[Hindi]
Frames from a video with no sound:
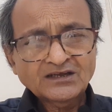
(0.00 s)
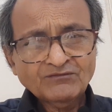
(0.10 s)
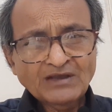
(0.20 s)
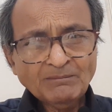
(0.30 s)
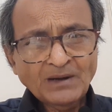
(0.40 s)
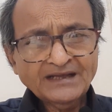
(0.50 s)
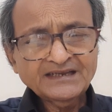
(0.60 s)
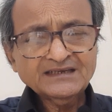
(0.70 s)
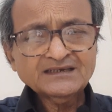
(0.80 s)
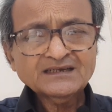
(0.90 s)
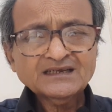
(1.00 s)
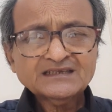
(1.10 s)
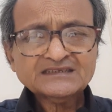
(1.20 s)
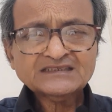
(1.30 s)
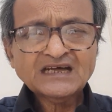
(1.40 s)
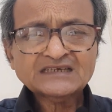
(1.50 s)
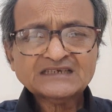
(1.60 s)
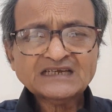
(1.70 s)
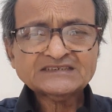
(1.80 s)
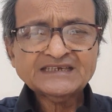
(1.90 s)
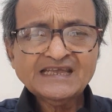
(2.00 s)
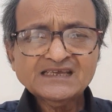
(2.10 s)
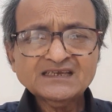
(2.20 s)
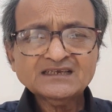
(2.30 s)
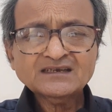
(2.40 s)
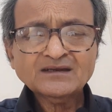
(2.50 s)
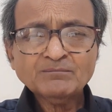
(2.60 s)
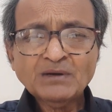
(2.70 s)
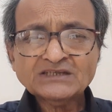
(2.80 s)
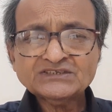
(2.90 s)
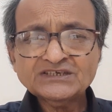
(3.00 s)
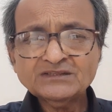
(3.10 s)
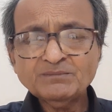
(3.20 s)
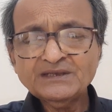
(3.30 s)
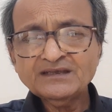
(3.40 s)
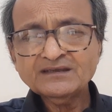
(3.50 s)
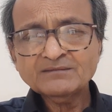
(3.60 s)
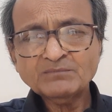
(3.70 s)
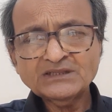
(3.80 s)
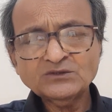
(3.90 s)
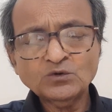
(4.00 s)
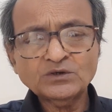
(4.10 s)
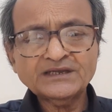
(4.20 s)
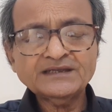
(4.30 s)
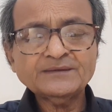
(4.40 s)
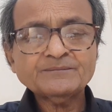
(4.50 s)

व्यापारिक तथा राजनयिक बातचीत भी बंद हो गई